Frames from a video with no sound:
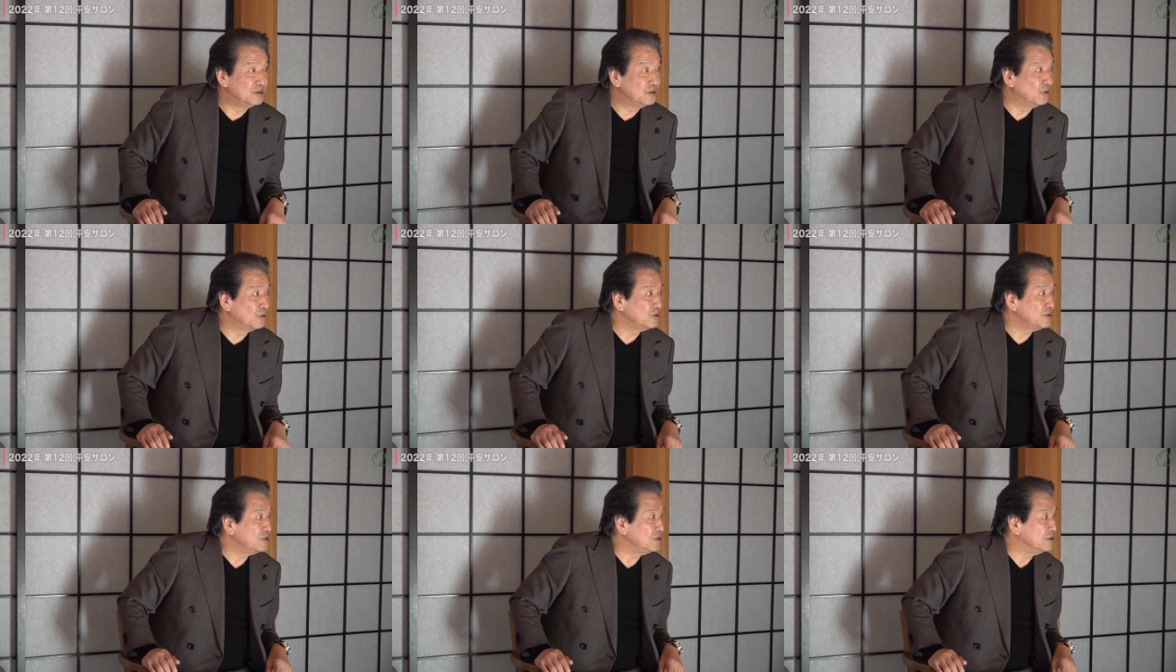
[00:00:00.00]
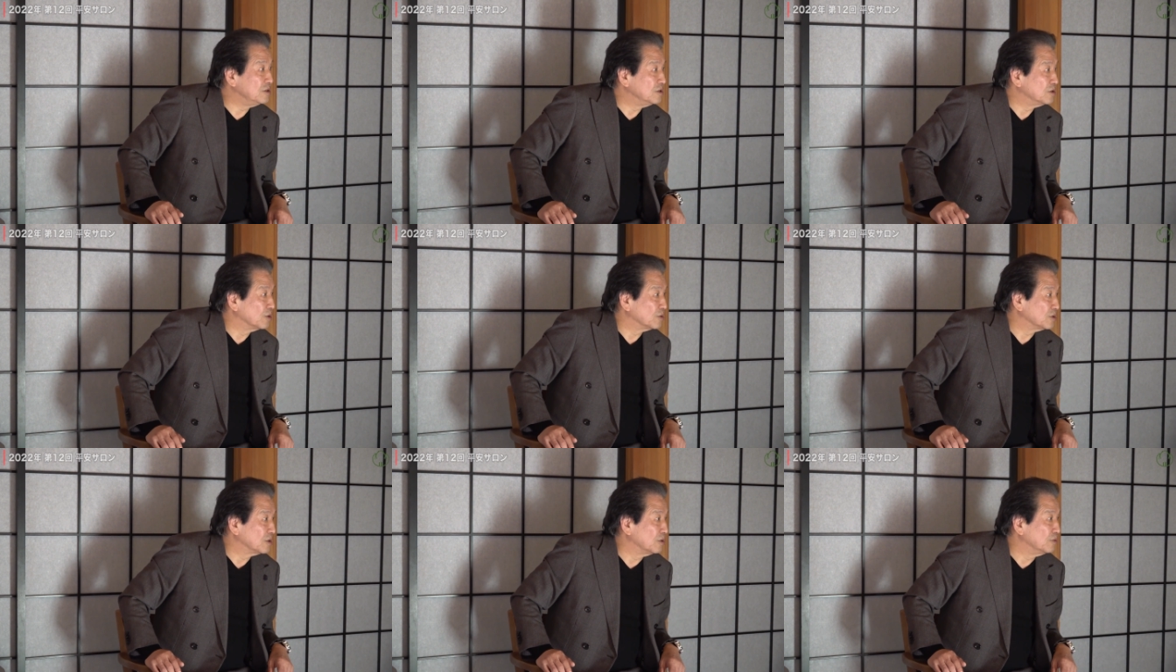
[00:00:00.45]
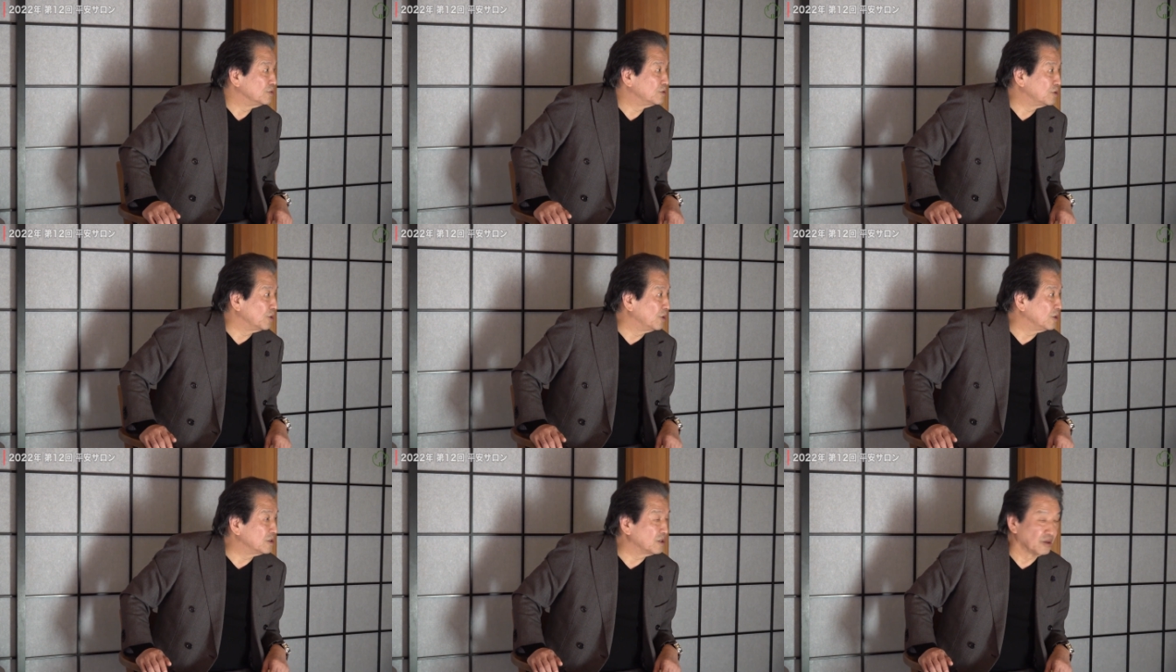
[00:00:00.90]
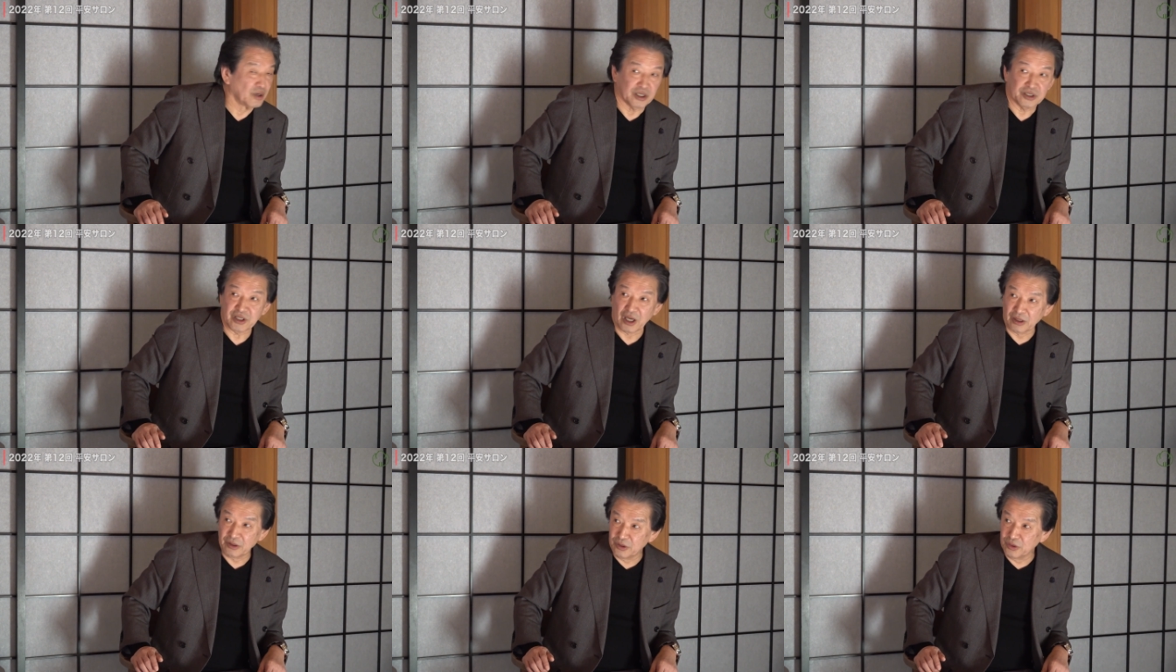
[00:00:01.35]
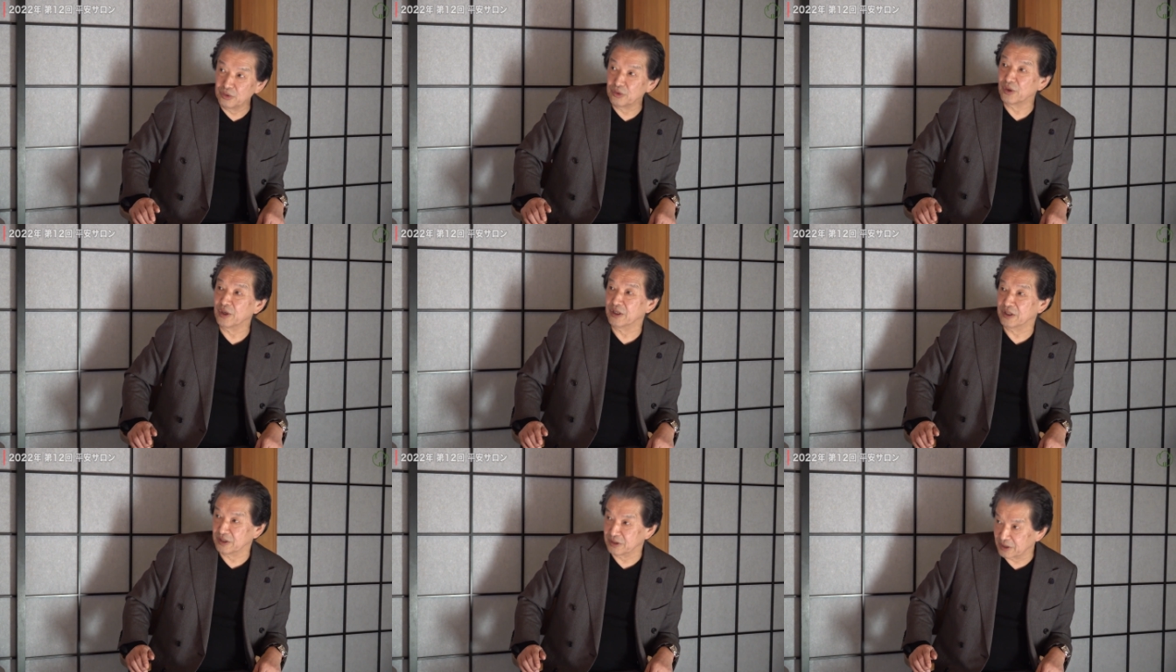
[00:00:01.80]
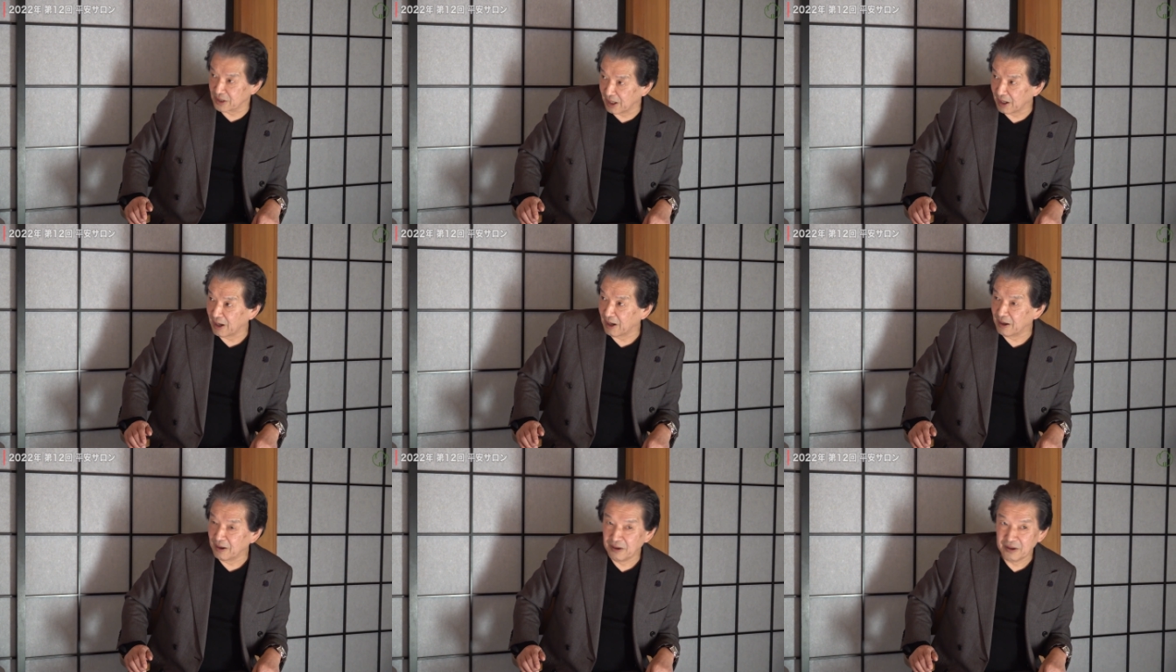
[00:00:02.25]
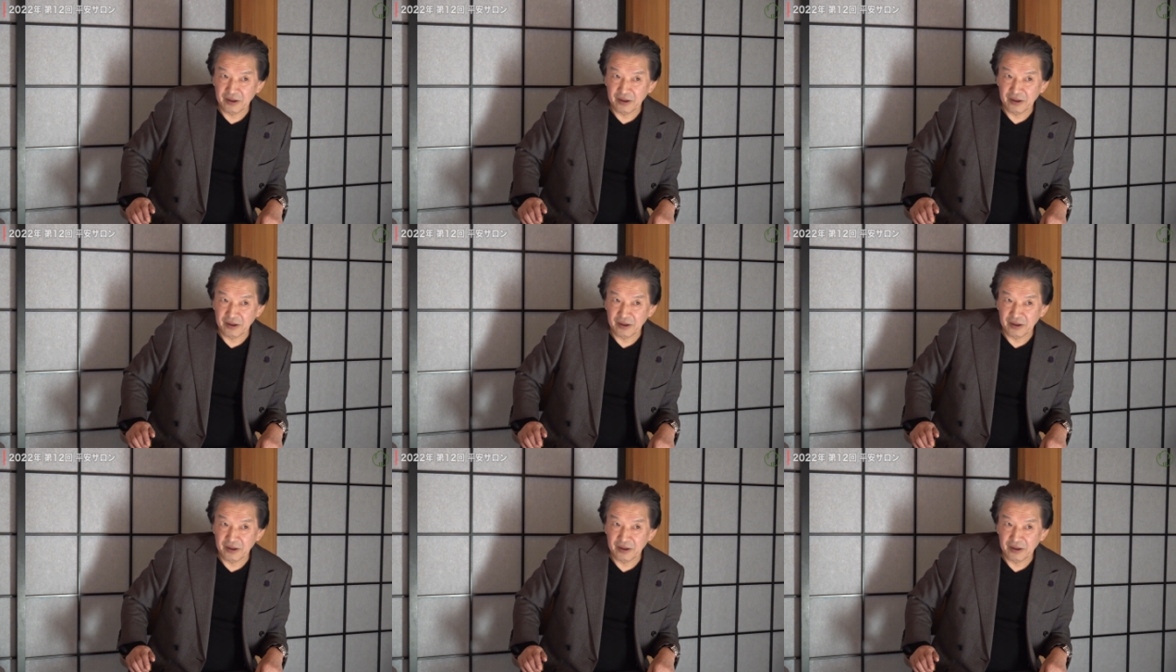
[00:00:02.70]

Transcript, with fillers: で日本人にとって浮世絵っていうのは三流の絵ですから